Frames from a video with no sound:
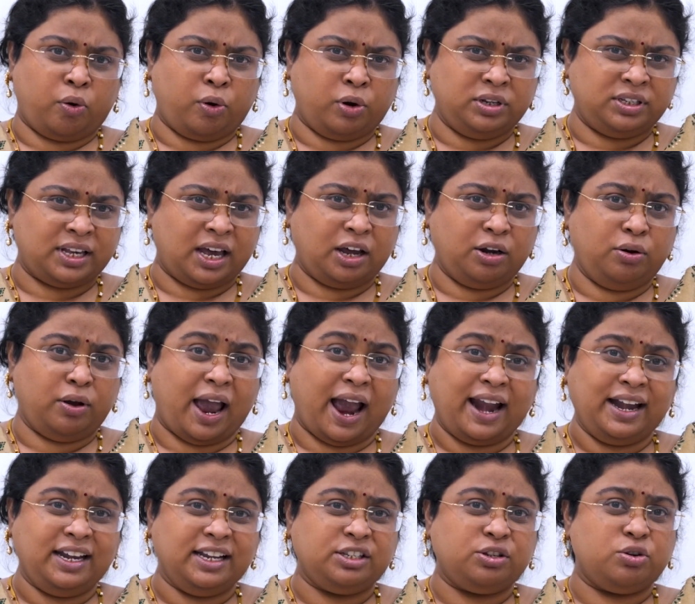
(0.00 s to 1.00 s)
కొన్నిసార్లు
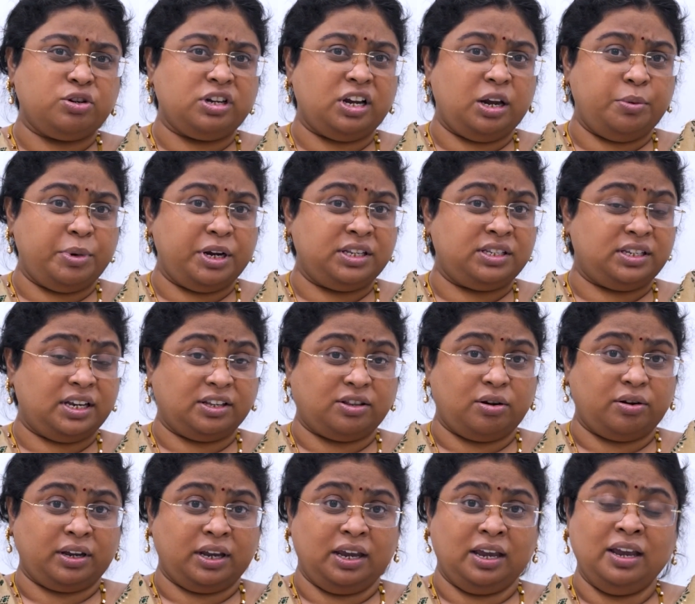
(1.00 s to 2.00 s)
యాంటీ సోషల్ ఎలిమెంట్స్
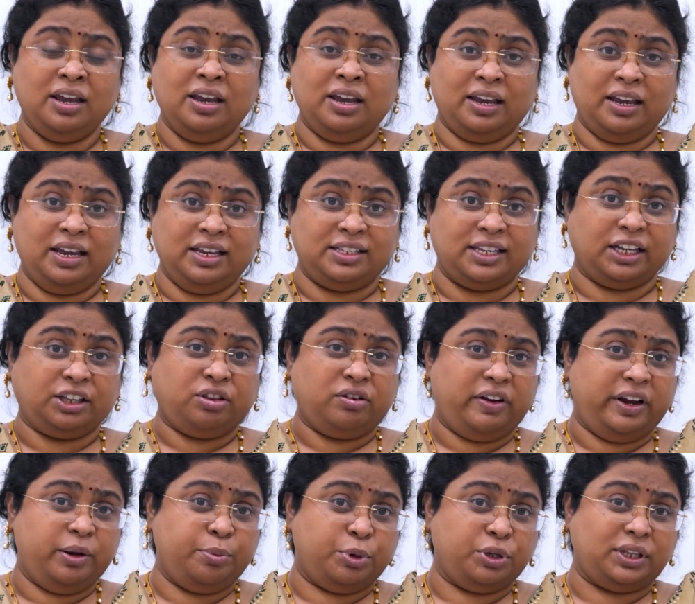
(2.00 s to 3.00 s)
చేతిలోకి ఈ
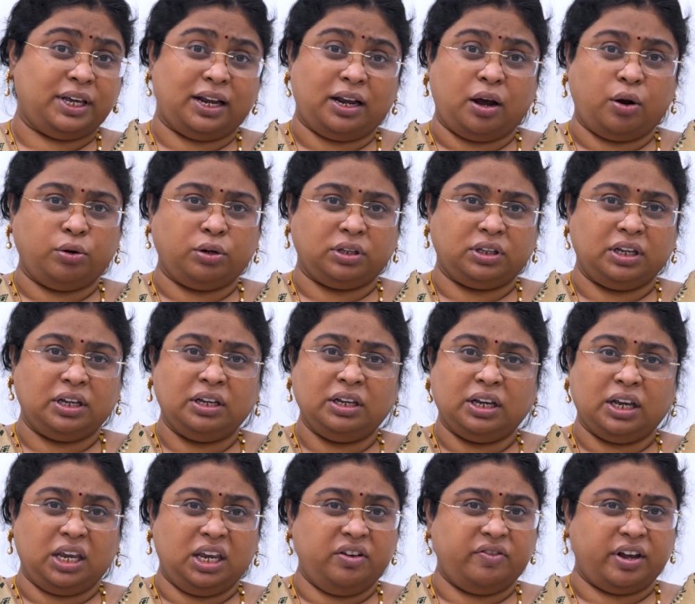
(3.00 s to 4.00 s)
శక్తులు వెళ్ళిపోతే ఎలా ఉంటుంది
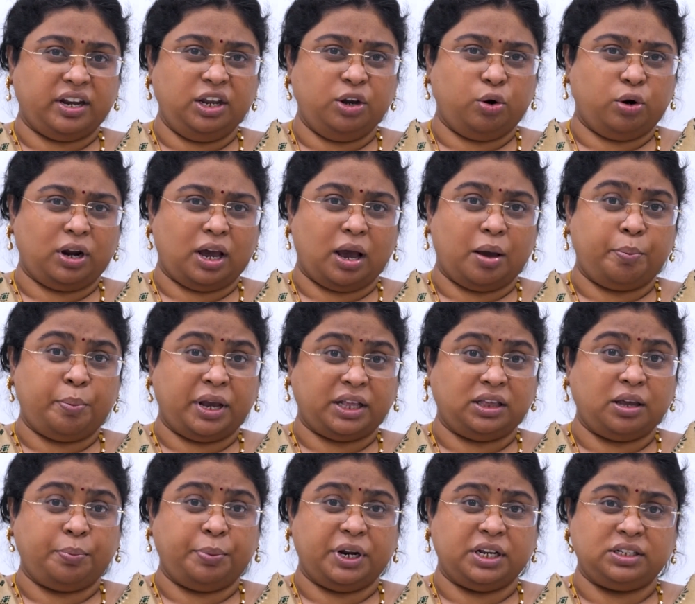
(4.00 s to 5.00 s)
ఇవన్నీ కూడా
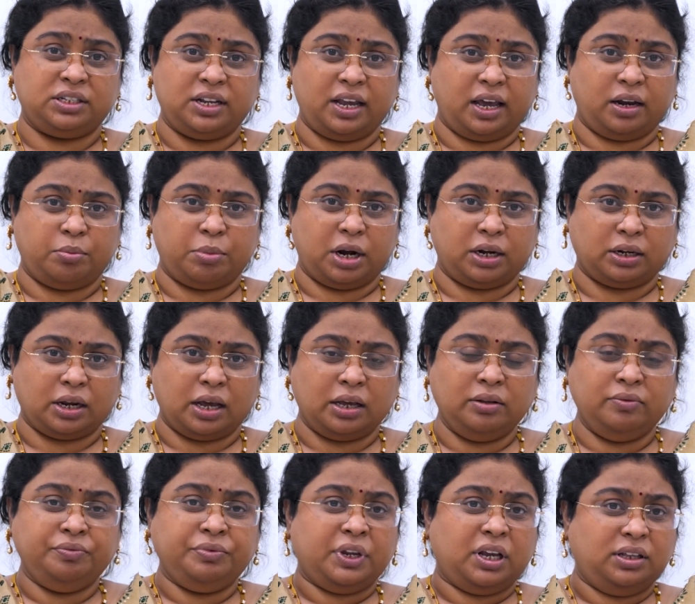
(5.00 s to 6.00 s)
పెద్ద ప్రశ్నే అనమాట
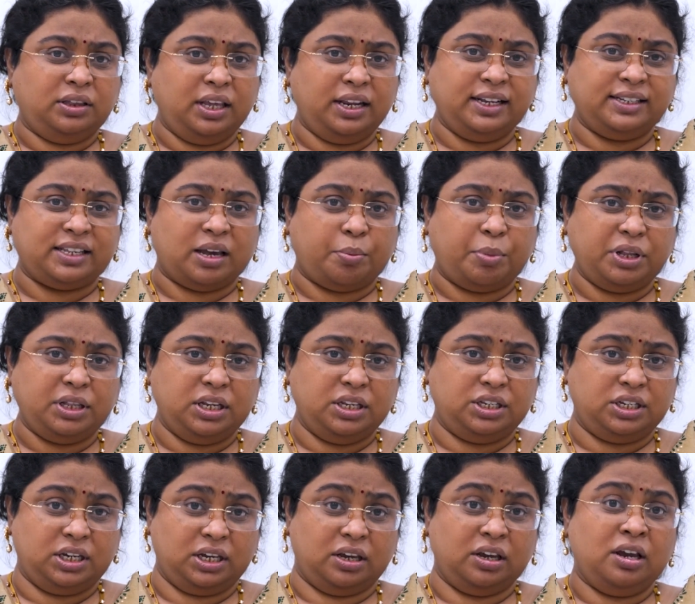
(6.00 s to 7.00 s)
దీనికి
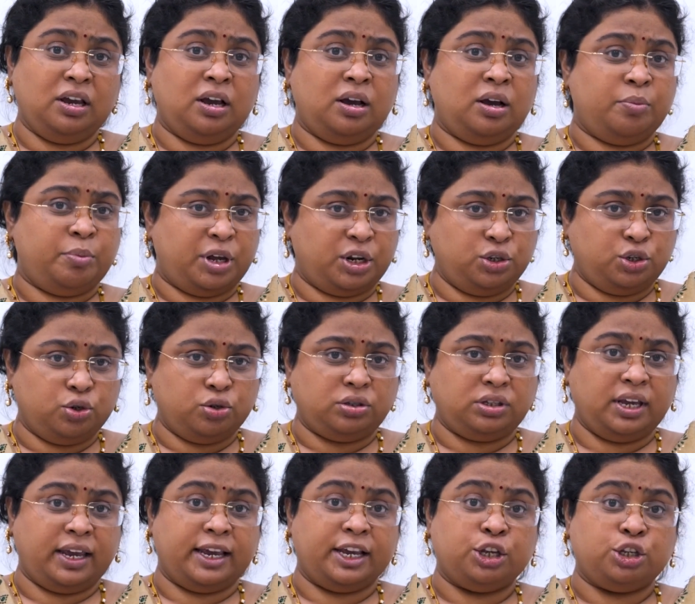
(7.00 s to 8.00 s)
సంబంధించి మనం
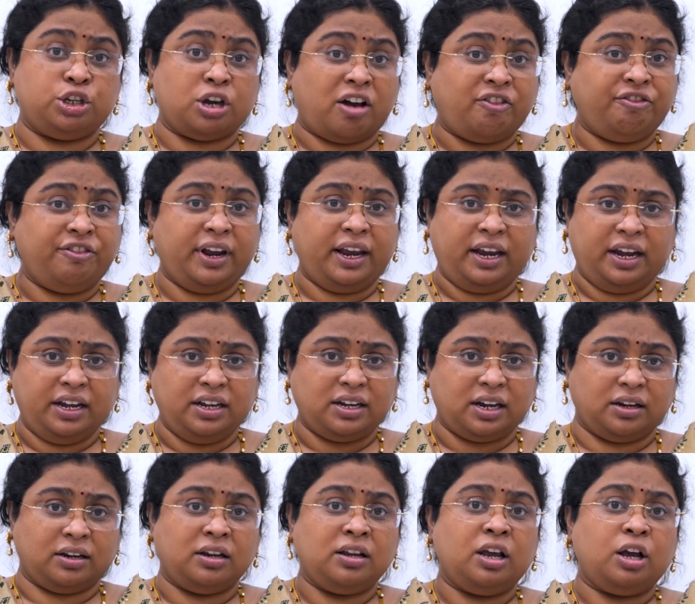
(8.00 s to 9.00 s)
చూస్తే జాఫ్రే
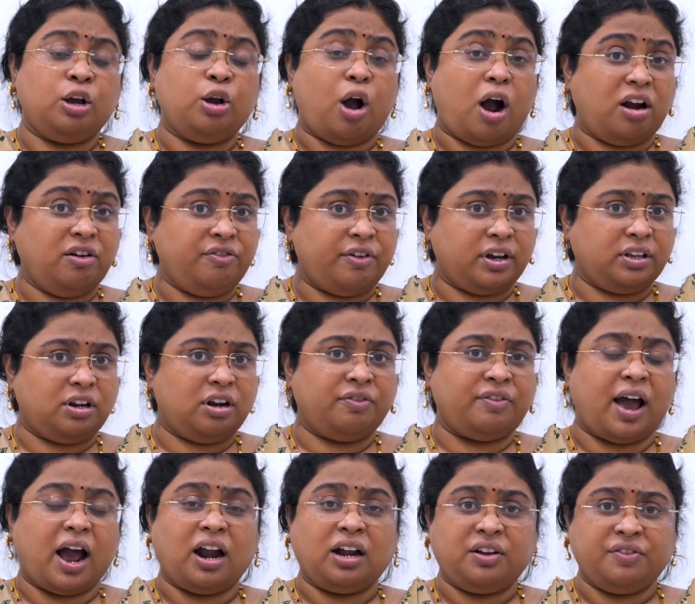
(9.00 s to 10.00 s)
హింటన్ గాడ్ ఫాదర్
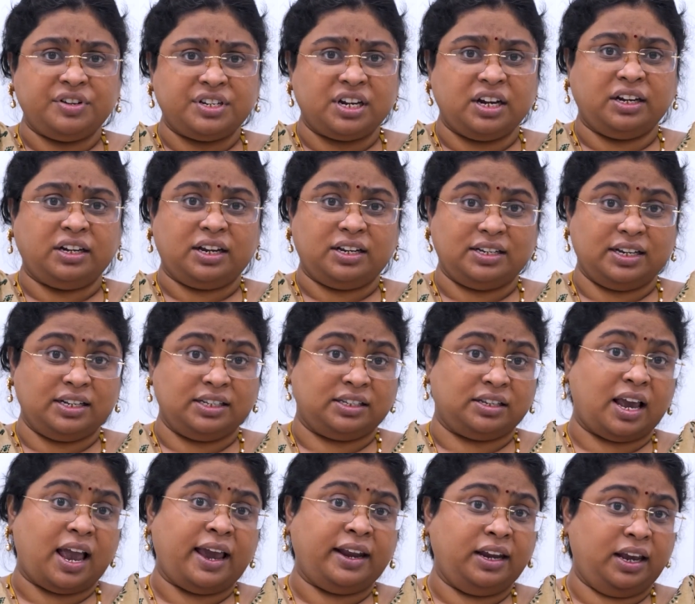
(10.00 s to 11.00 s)
ఆఫ్ ఆర్టిఫిషియల్ ఇంటెలిజెన్స్
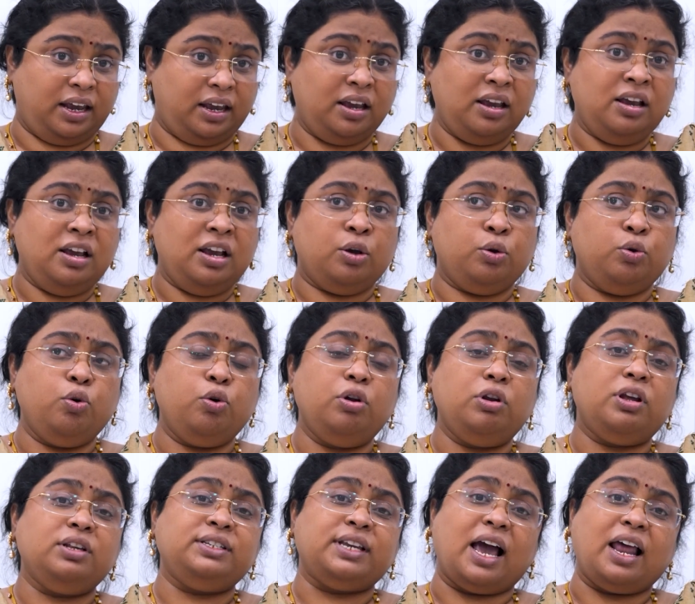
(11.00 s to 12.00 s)
అనే
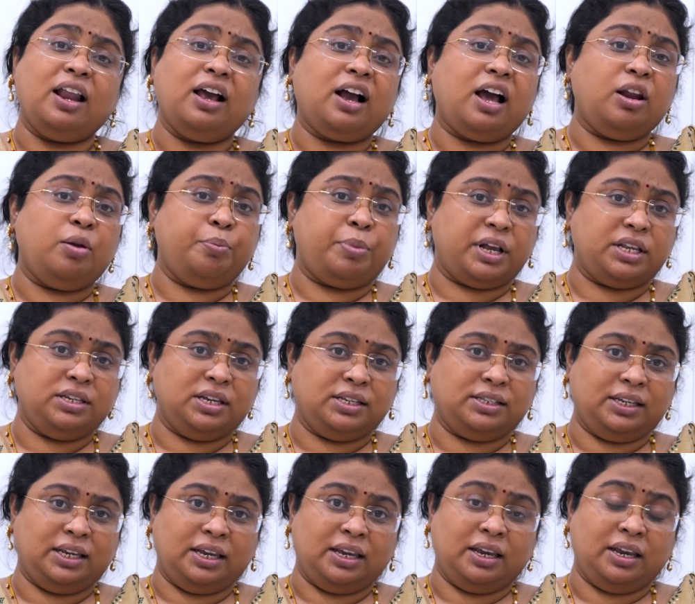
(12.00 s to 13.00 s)
గూగుల్లో చాలా కాలం
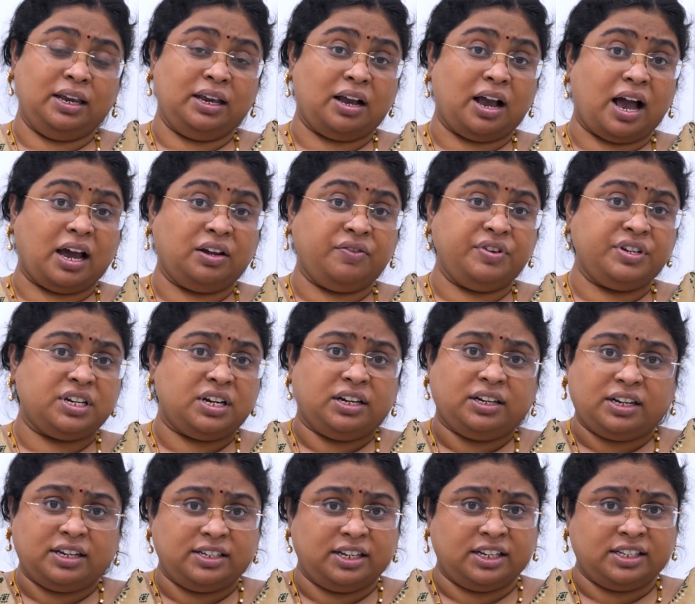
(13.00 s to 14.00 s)
పనిచేసి ఇంకా ఆర్టిఫిషియల్
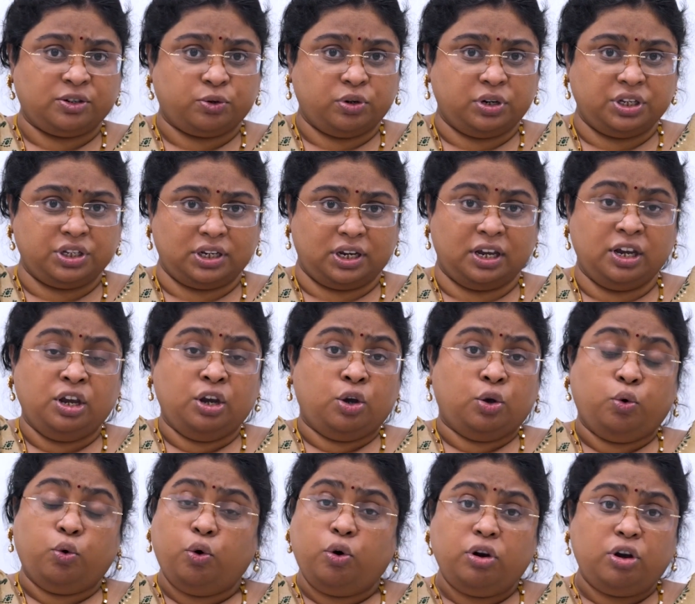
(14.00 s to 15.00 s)
ఇంటెలిజెన్స్ గురించి
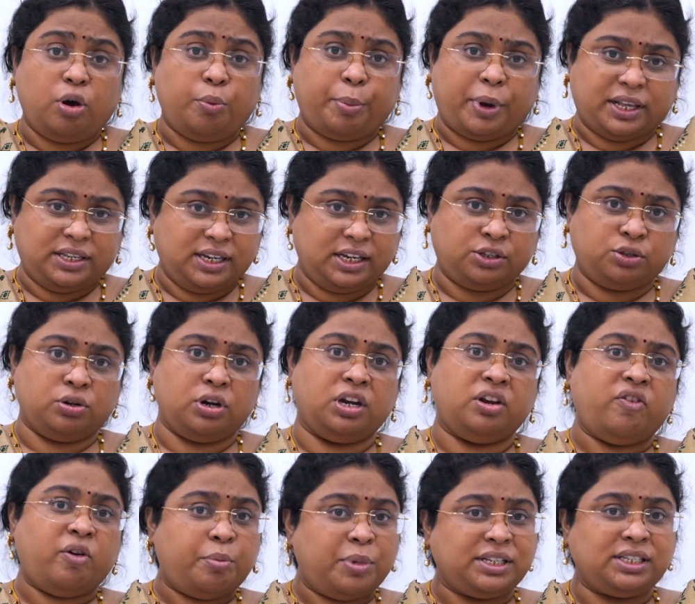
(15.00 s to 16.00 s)
గూగుల్లో పనిచేస్తూ
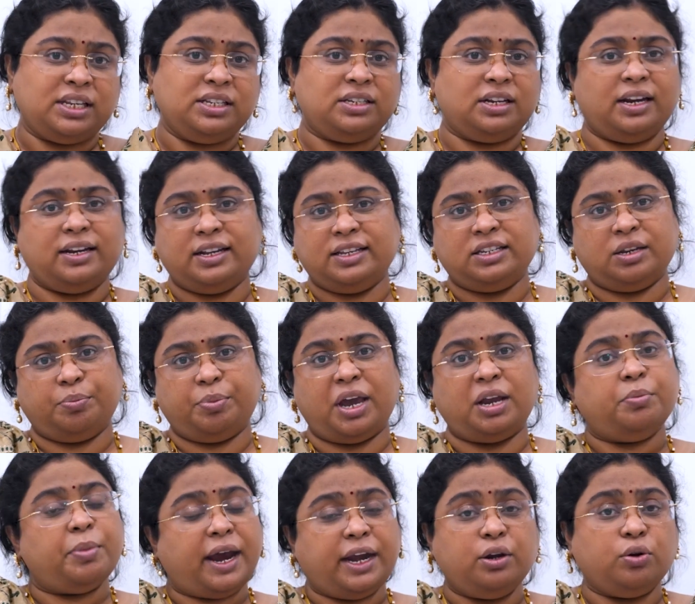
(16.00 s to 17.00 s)
నేను విమర్శించలేనని చెప్పి
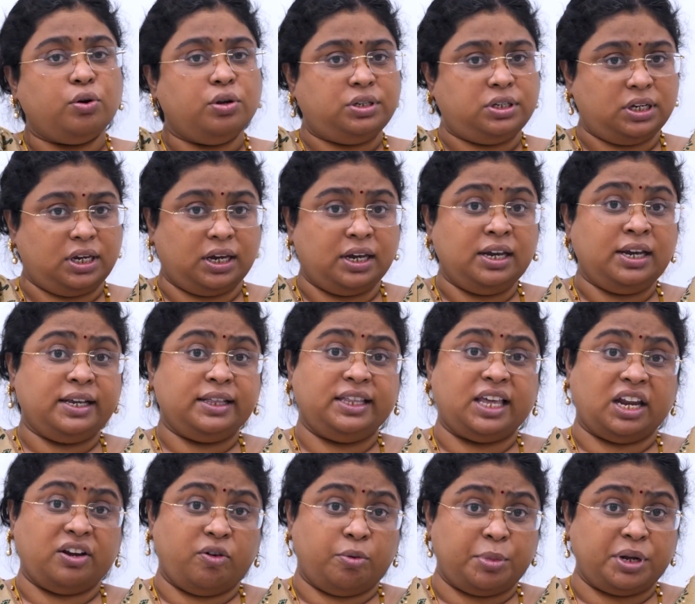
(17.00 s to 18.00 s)
ఆయన బయటకు వచ్చి
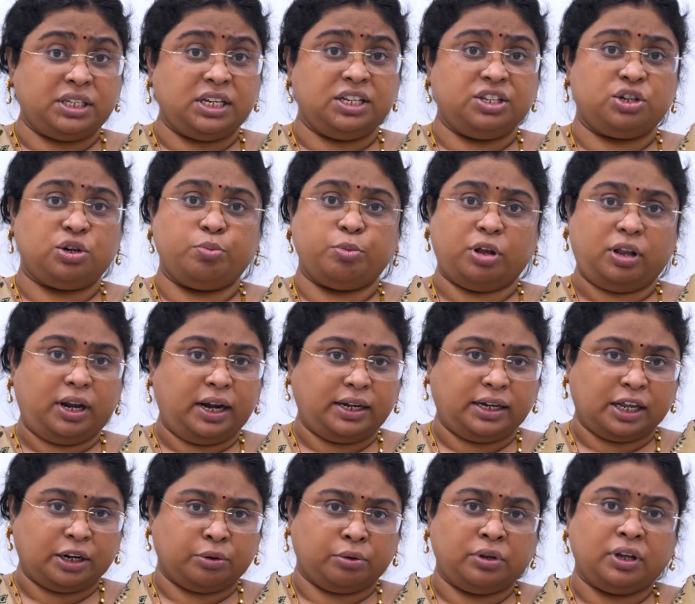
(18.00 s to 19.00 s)
దాన్ని విమర్శించడం
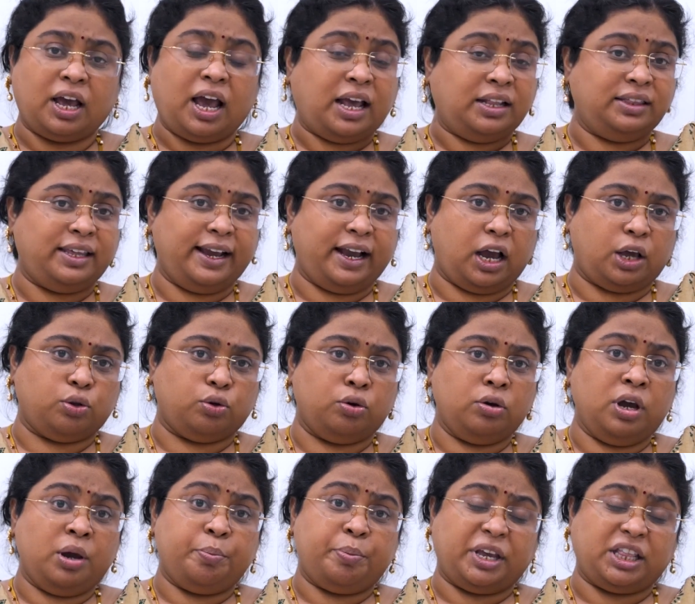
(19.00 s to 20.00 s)
మొదలెట్టారు అంతేకాదు
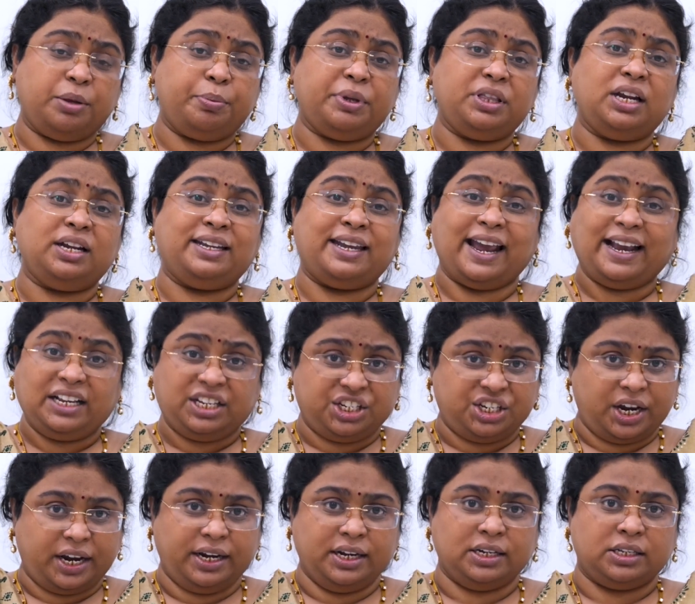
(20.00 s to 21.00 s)
పెద్ద పెద్ద టెక్
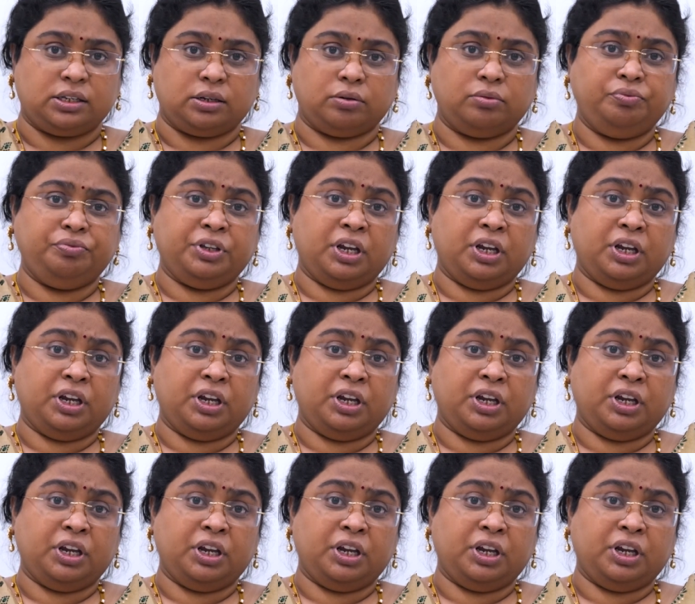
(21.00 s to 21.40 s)
జైన్స్